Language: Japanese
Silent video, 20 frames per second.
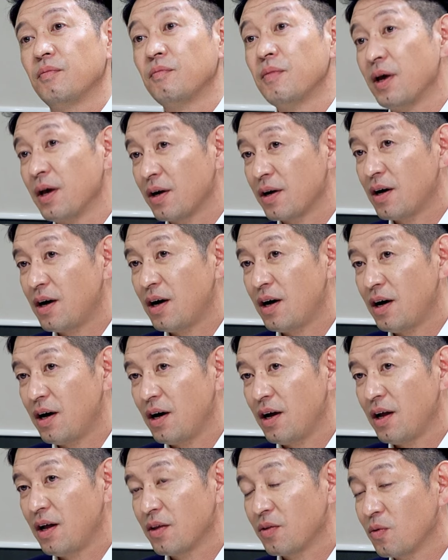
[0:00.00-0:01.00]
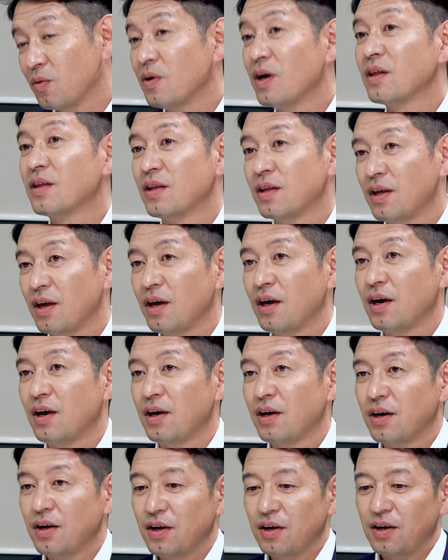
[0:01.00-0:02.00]
メーカーとなっ
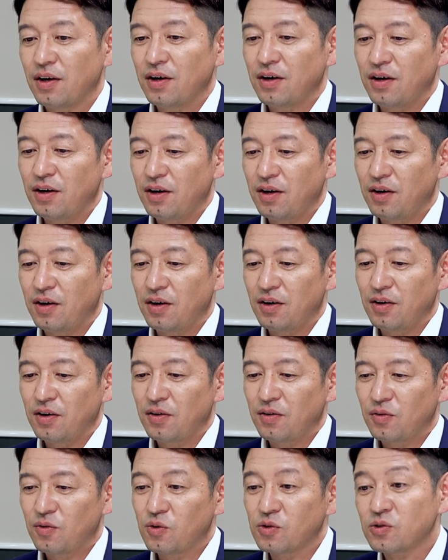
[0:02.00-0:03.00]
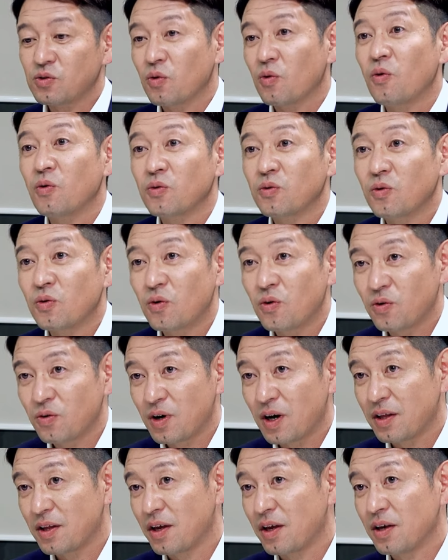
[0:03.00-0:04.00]
て、えー、コストコントロール
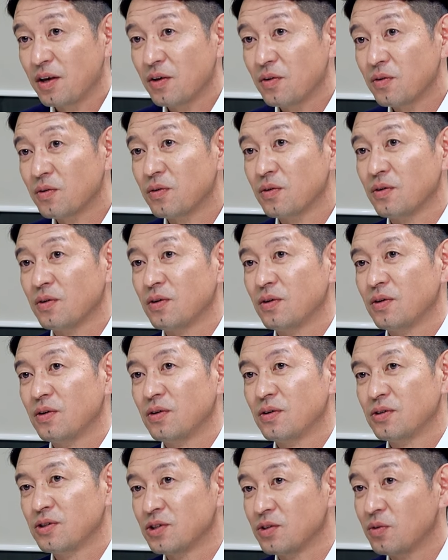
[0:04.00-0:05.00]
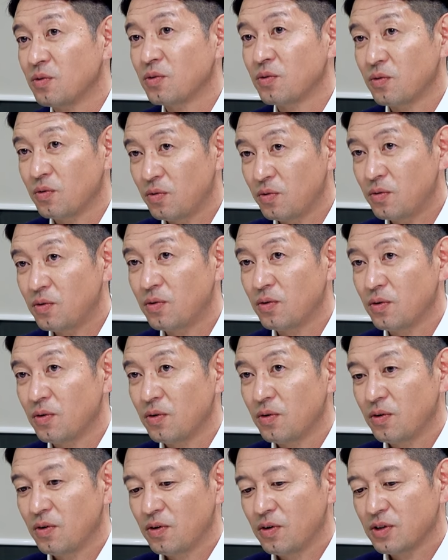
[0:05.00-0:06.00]
ができる仕事を
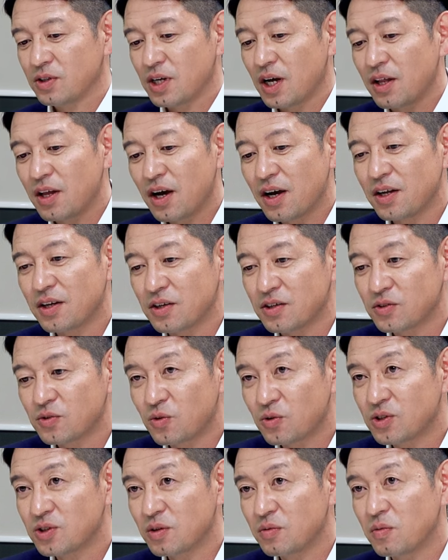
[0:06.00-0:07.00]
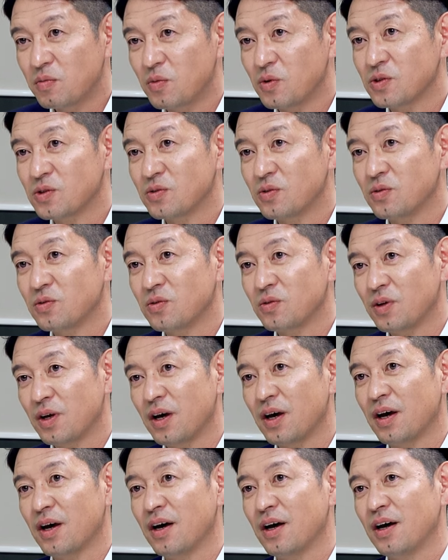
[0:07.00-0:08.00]
社内に少しでも持つこと
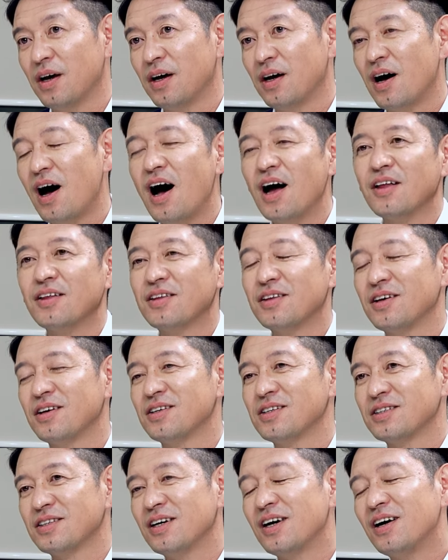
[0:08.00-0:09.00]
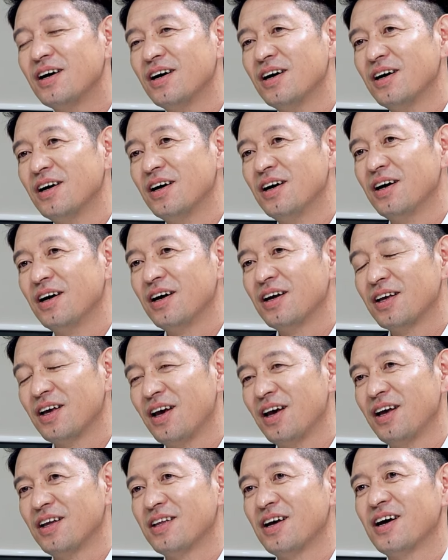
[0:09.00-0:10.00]
で安定した
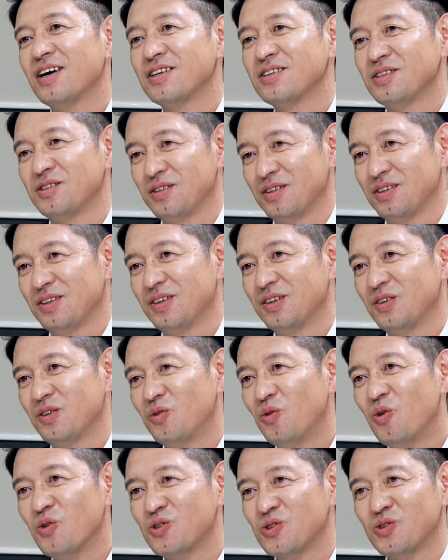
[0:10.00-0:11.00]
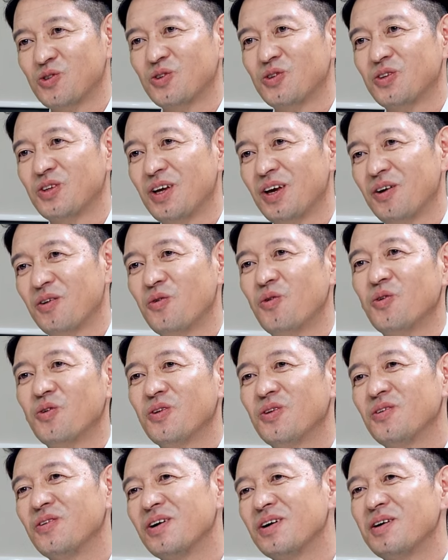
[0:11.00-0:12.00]
経営体質を作っていこ
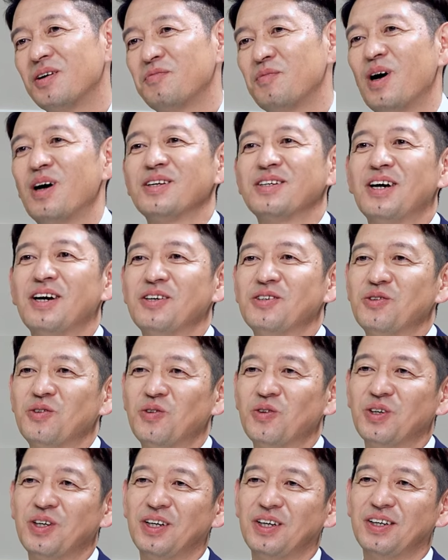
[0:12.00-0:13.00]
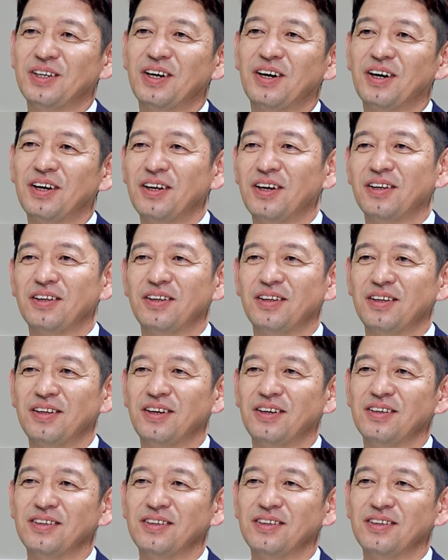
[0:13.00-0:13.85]
うっていうのはまあ最初のきっかけだった